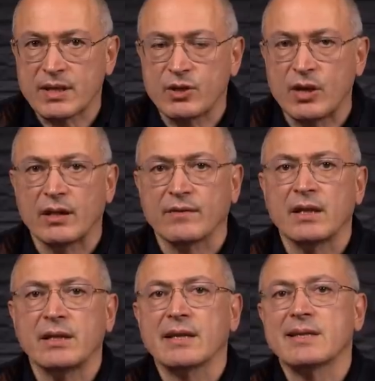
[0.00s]
означает в
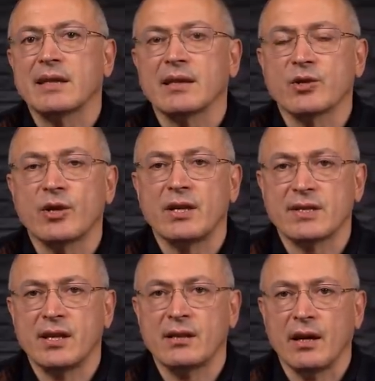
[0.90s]
контексте отношений
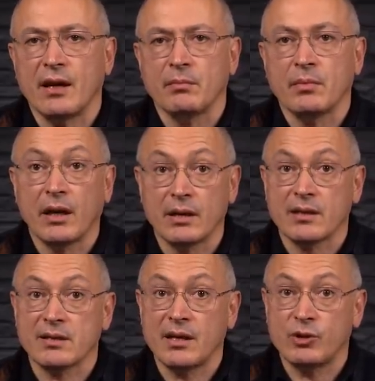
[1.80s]
с Китаем? Это
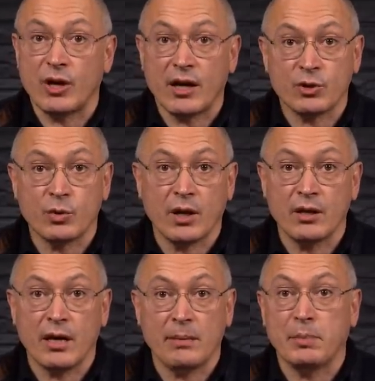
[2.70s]
означает, что
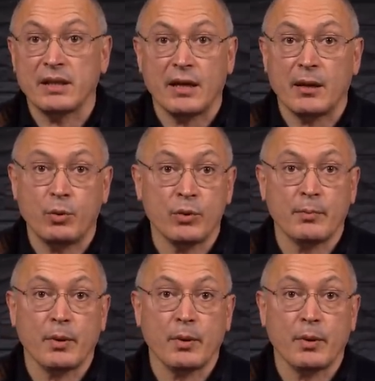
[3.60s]
Китай потребует и